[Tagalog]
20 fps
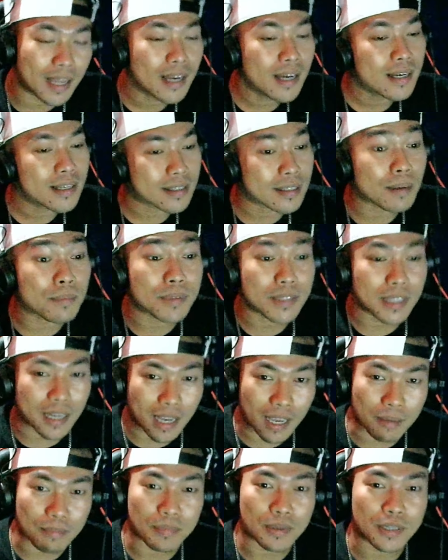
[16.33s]

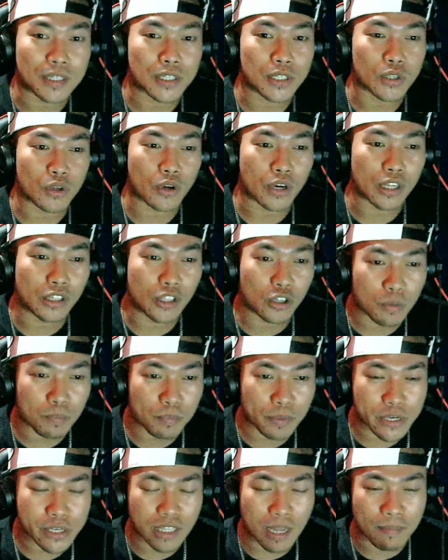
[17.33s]
subscribers. So hindi ko
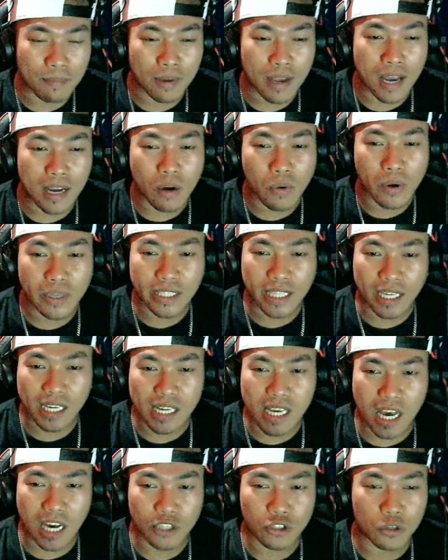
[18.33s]
first time gagawa ng
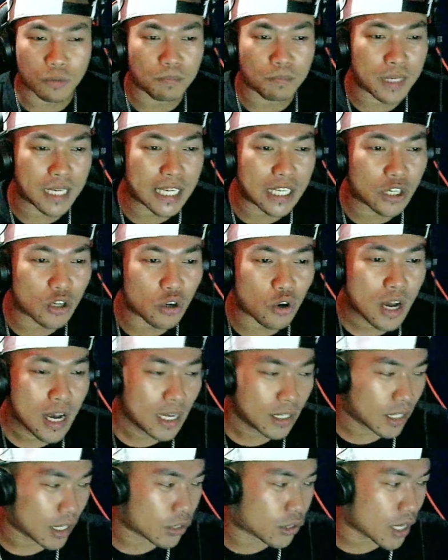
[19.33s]
reaction video
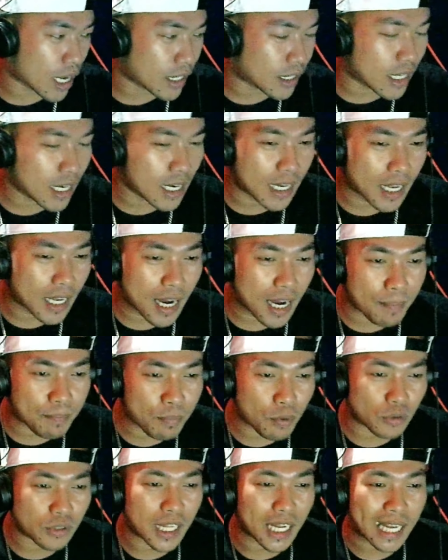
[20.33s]
sa channel nga po
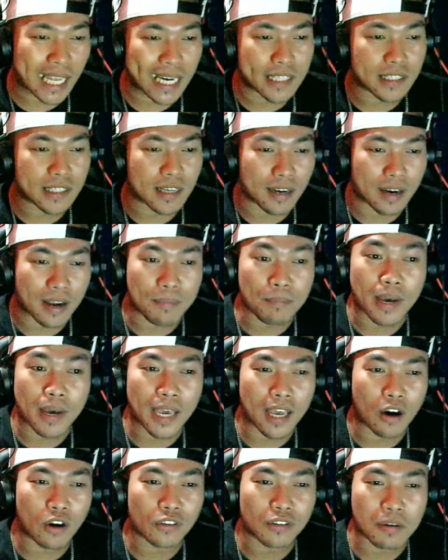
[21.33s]
ni Release Cram
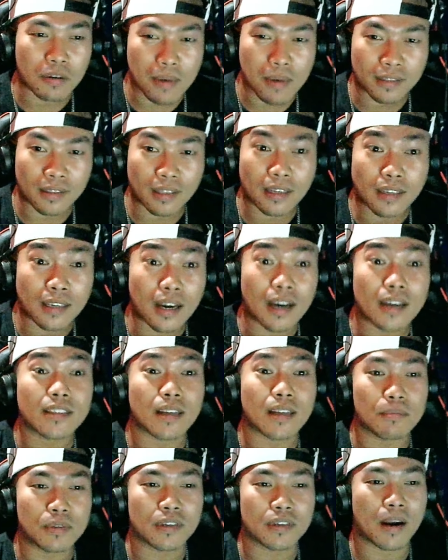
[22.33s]
kaya automatic
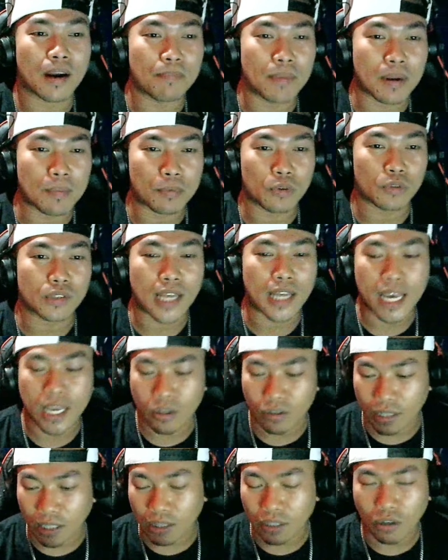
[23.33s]
nakasubscribe na po tayo
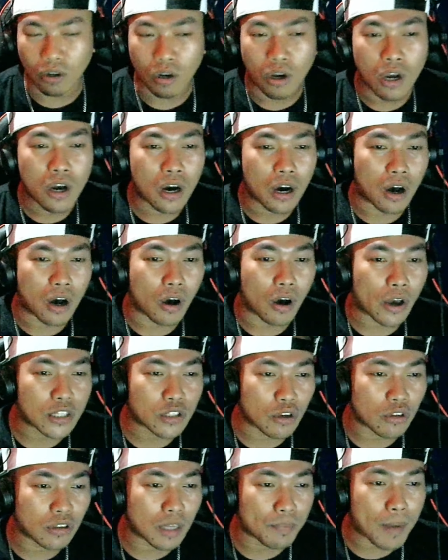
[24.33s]
rito. Okay, so
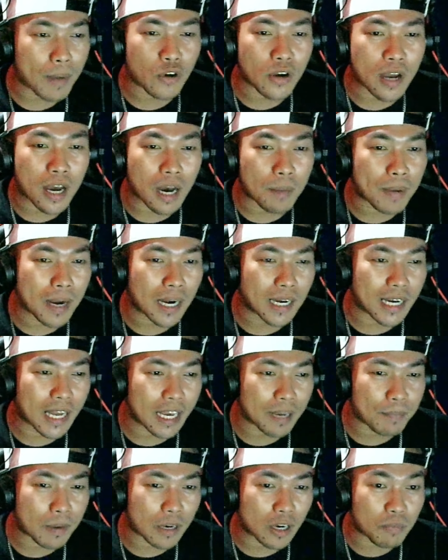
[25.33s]
hindi pa ako nakapag like
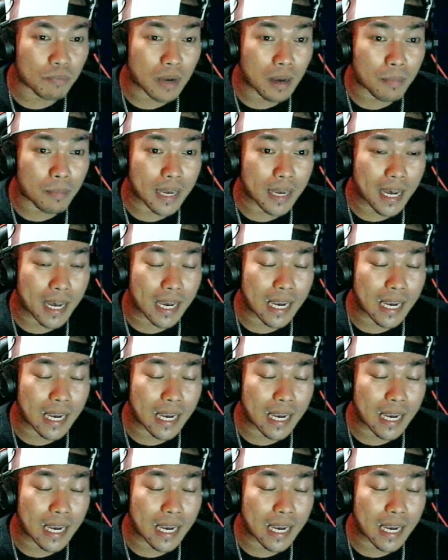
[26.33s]
pero mamaya